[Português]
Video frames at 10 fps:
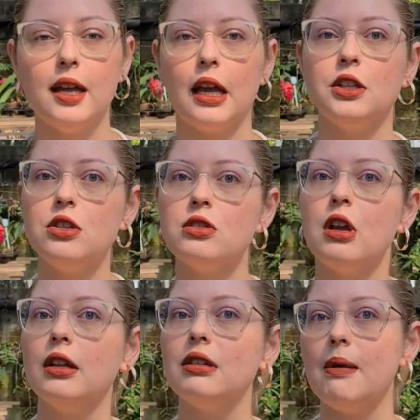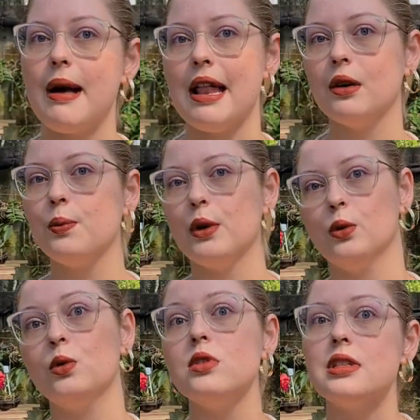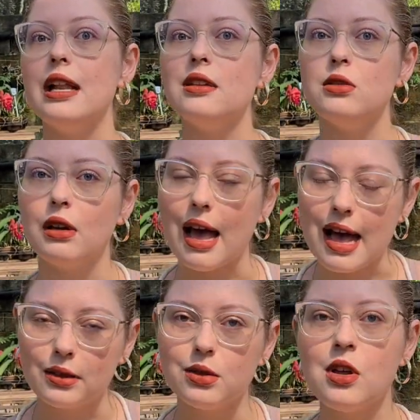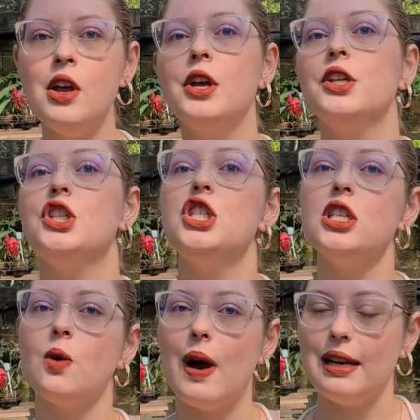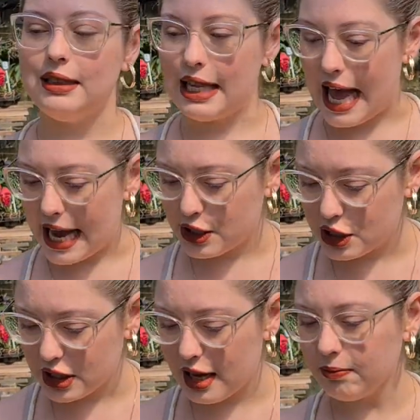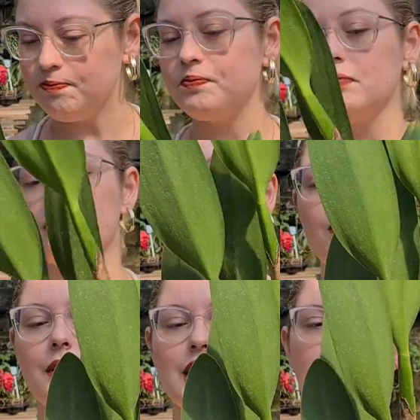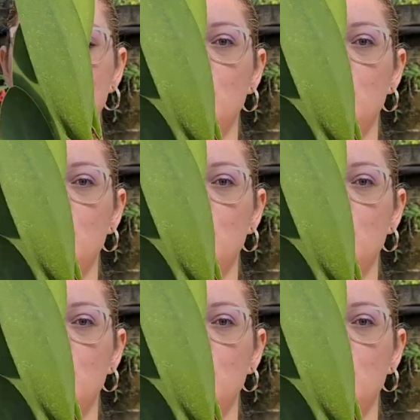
que a gente só trabalha com produtos selecionados, de qualidade, né? que a